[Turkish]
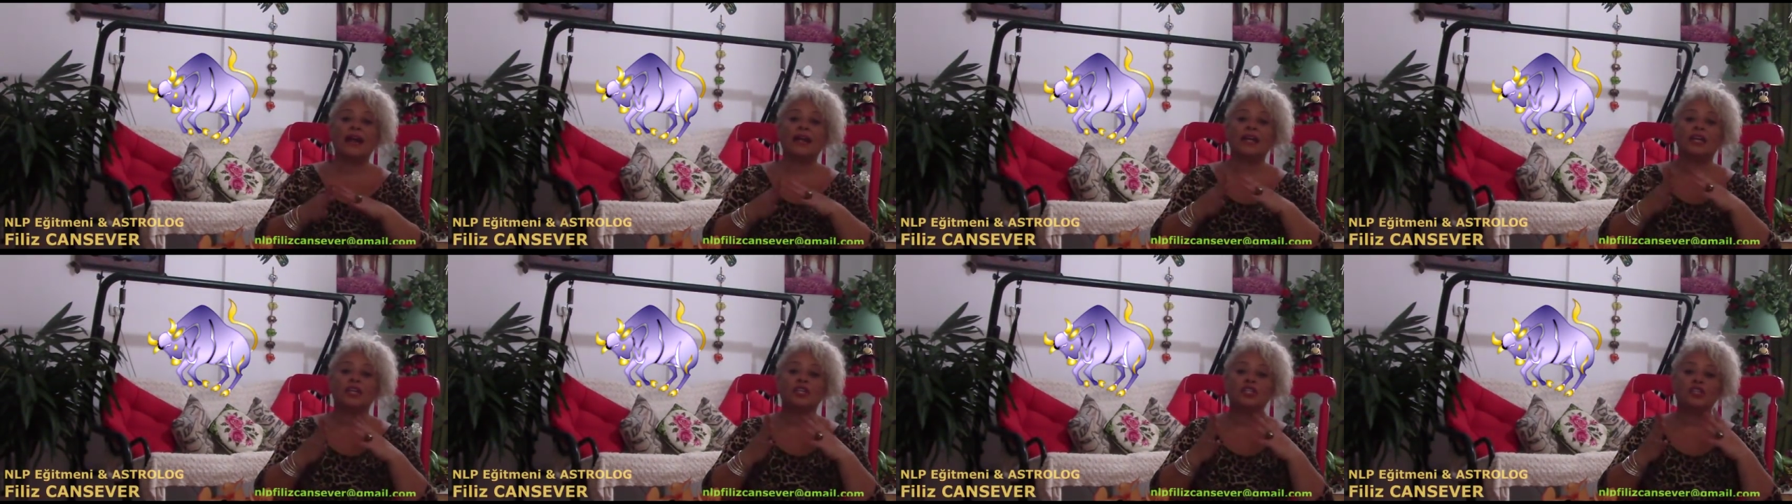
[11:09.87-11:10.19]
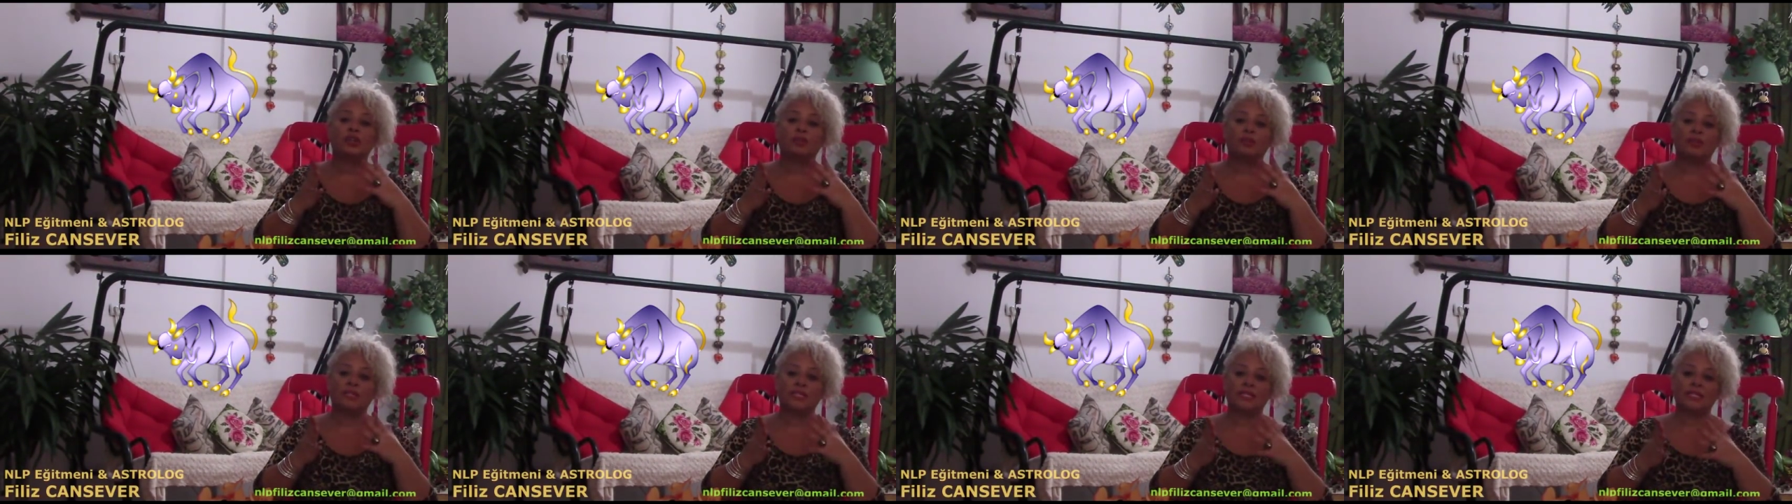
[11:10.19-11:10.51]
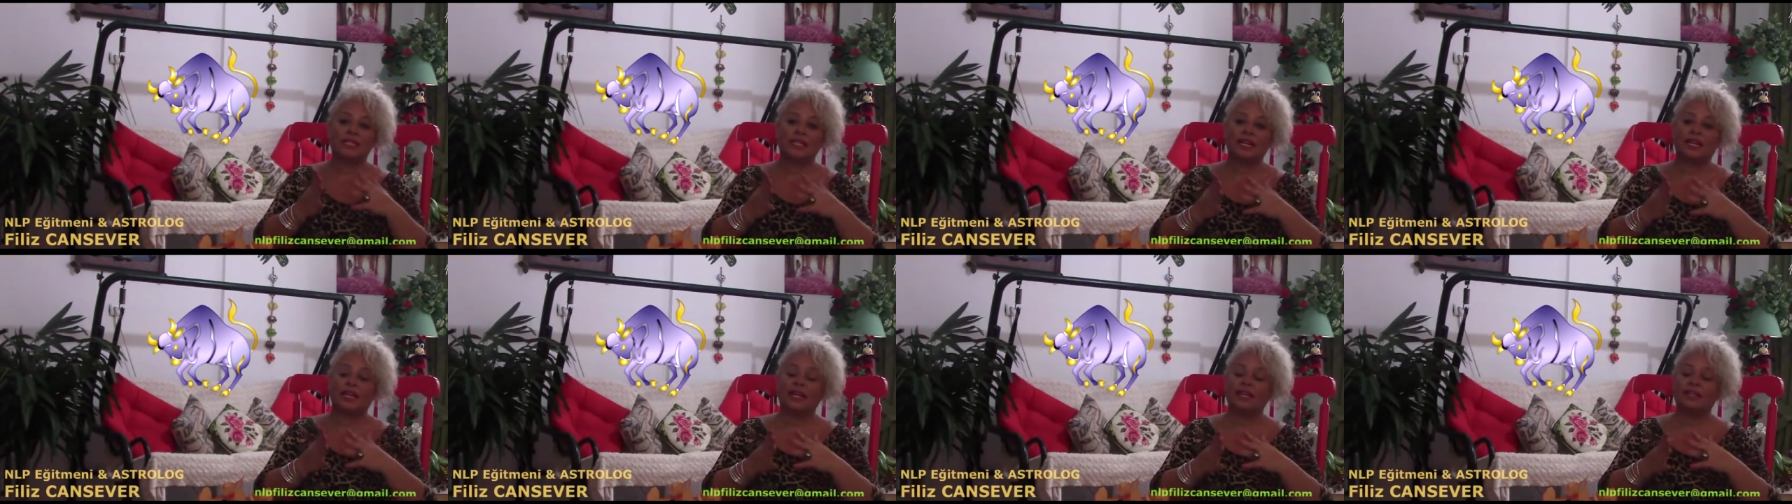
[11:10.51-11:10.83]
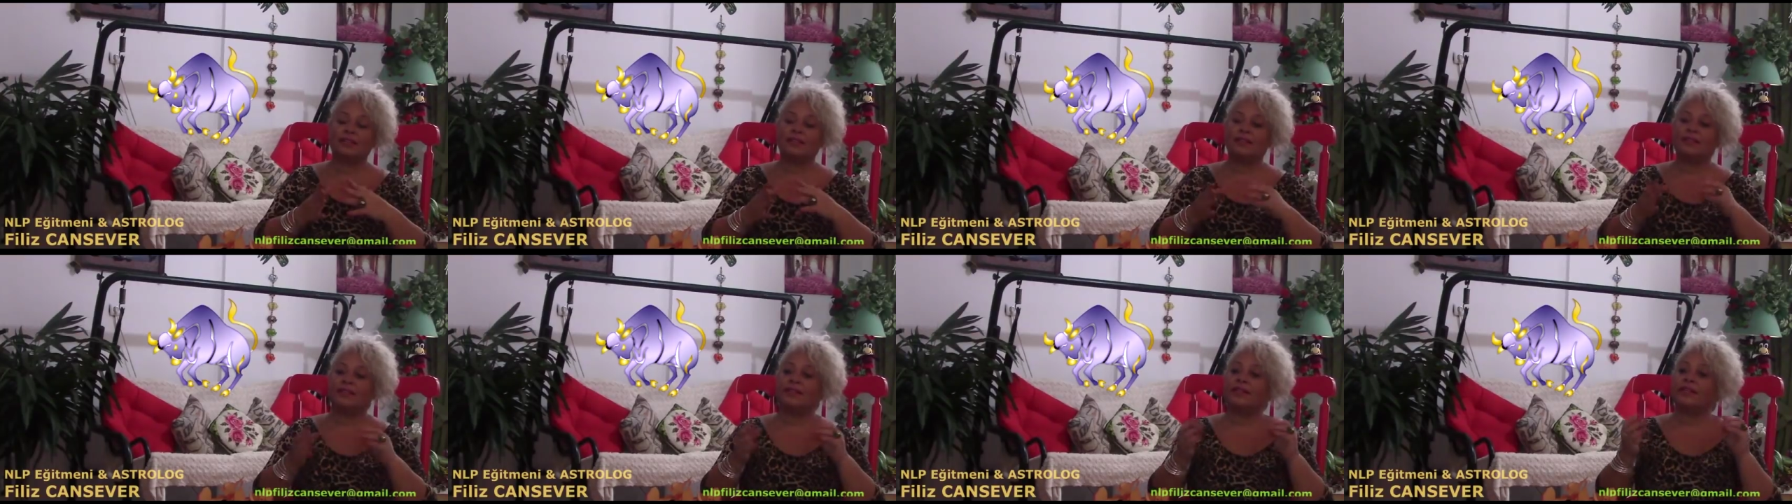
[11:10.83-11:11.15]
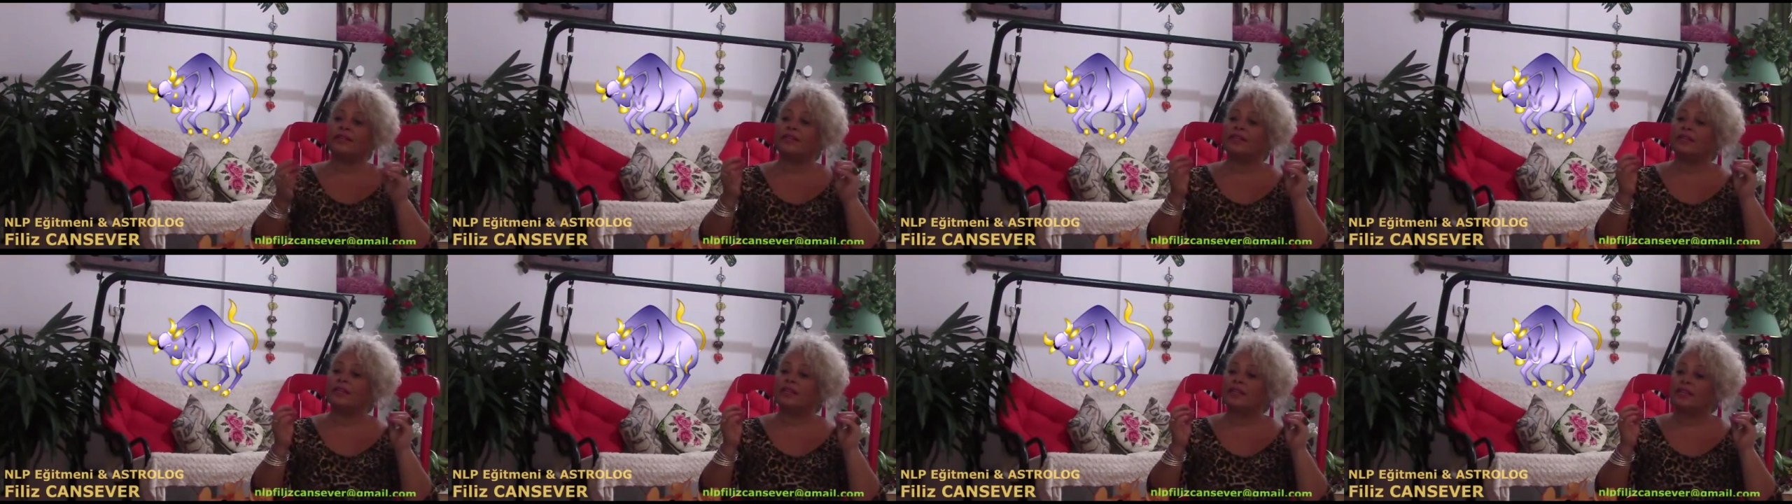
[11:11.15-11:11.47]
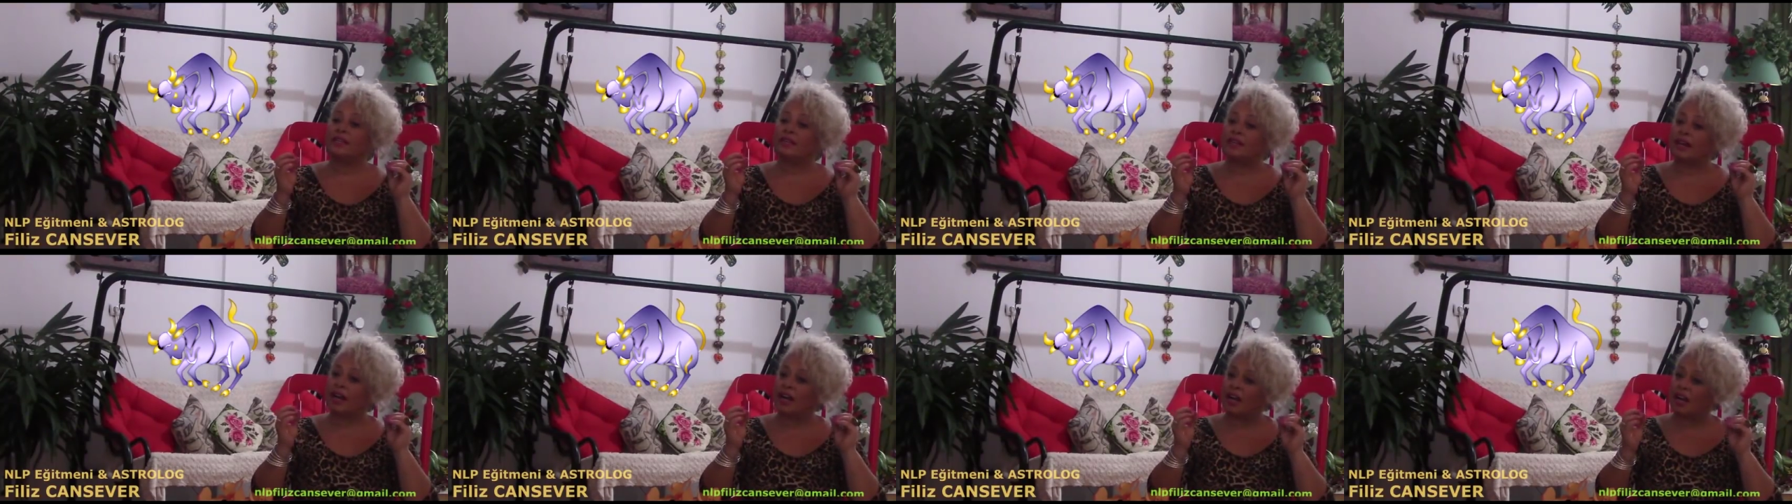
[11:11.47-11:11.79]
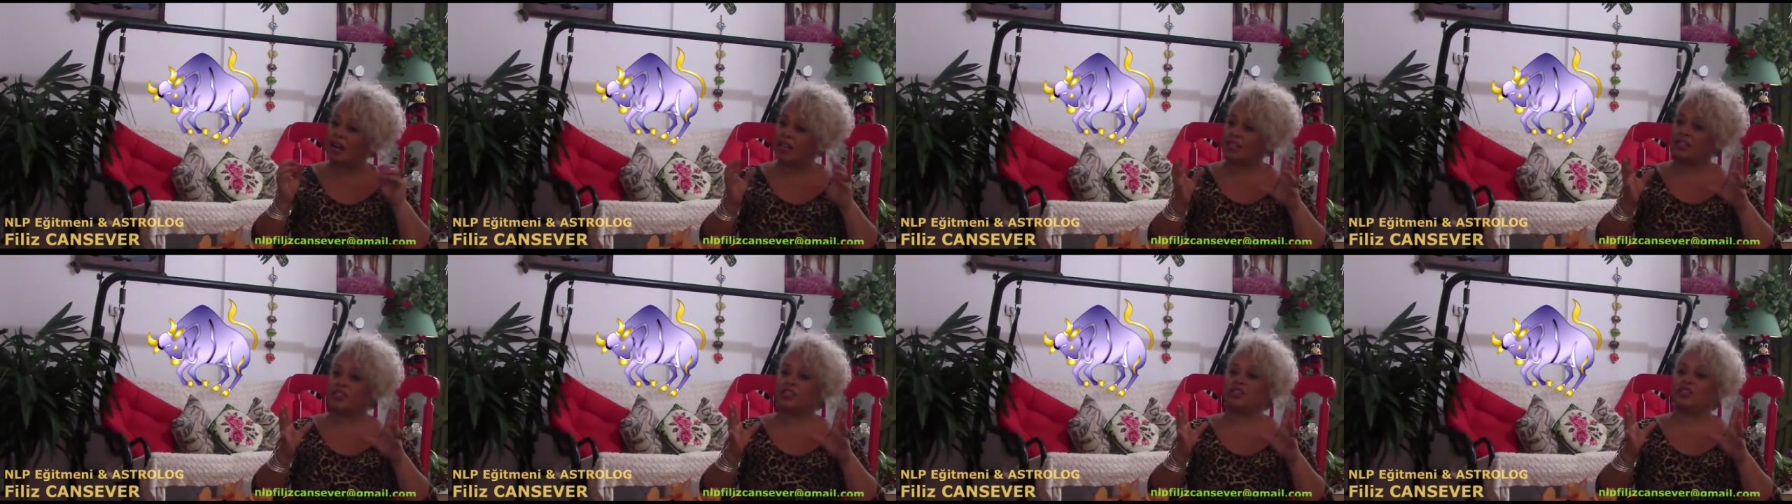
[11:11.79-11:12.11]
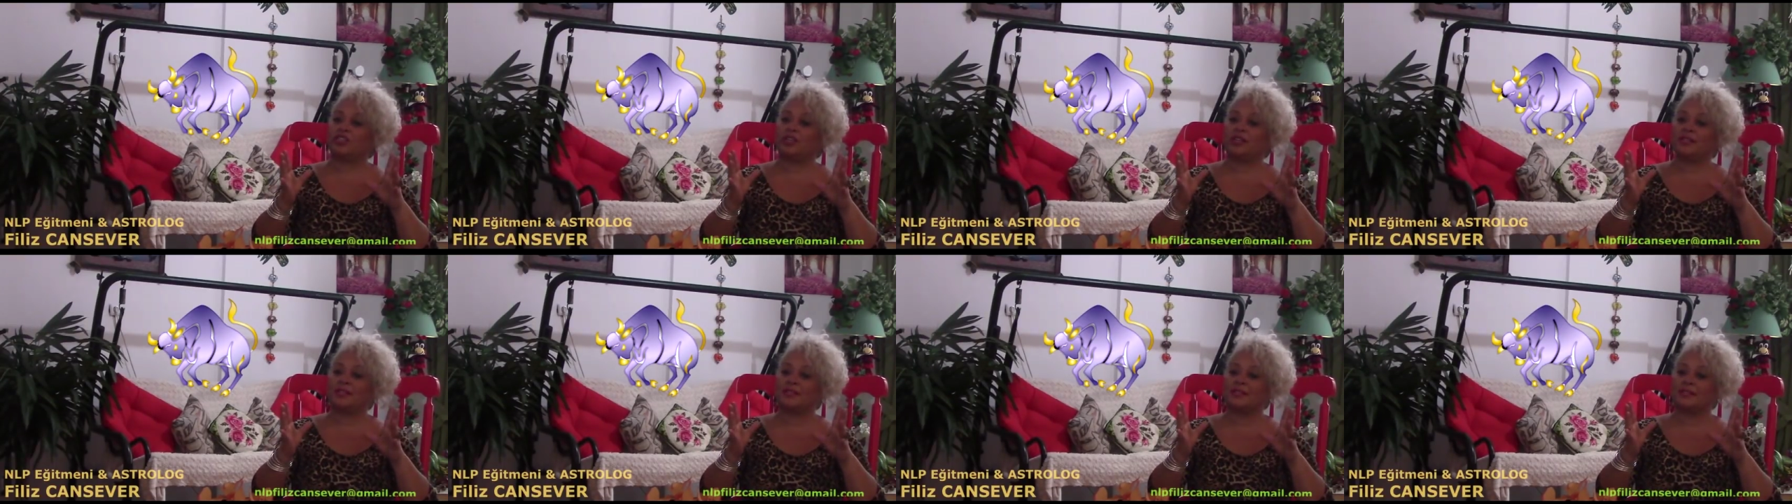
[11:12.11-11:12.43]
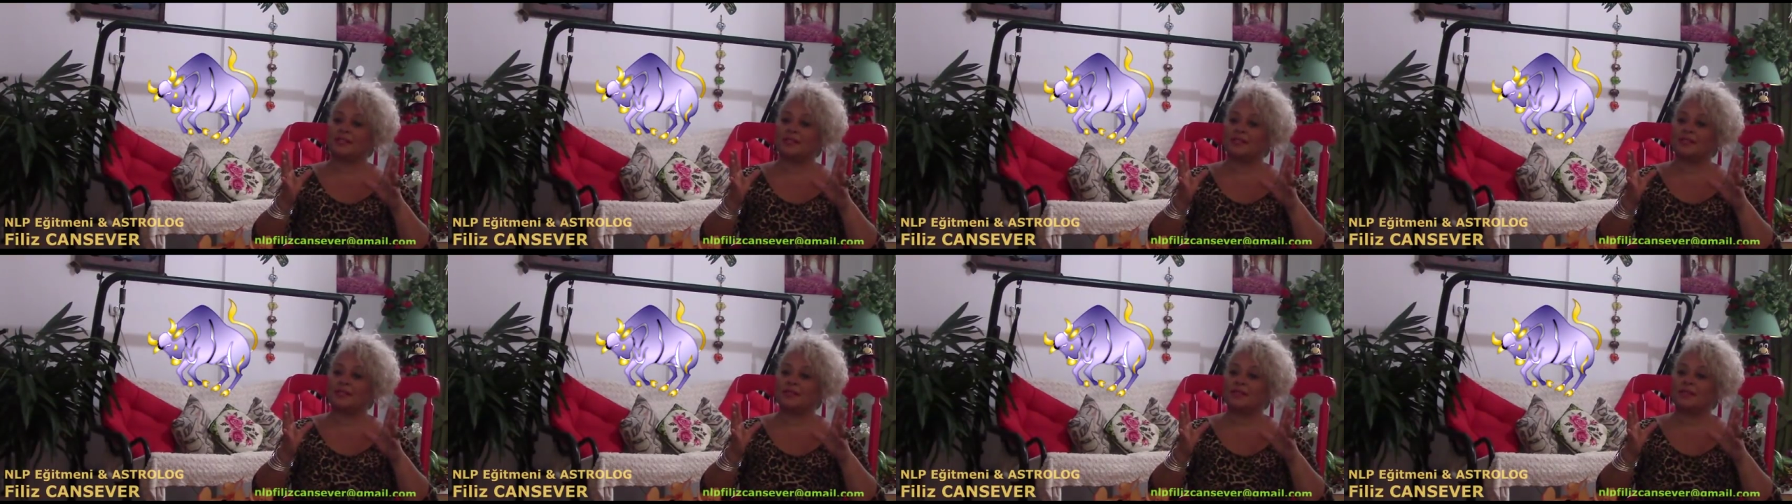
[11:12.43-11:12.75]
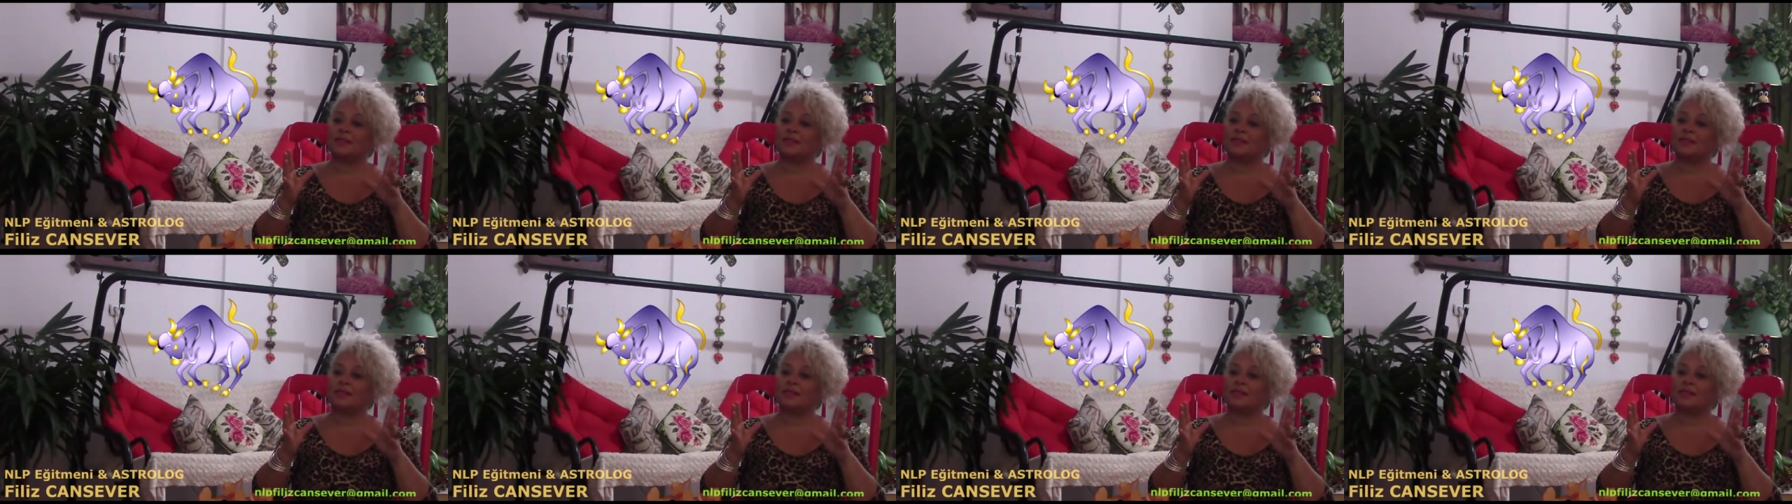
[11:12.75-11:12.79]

yaşamanız gerektiğini anlayacaksınız.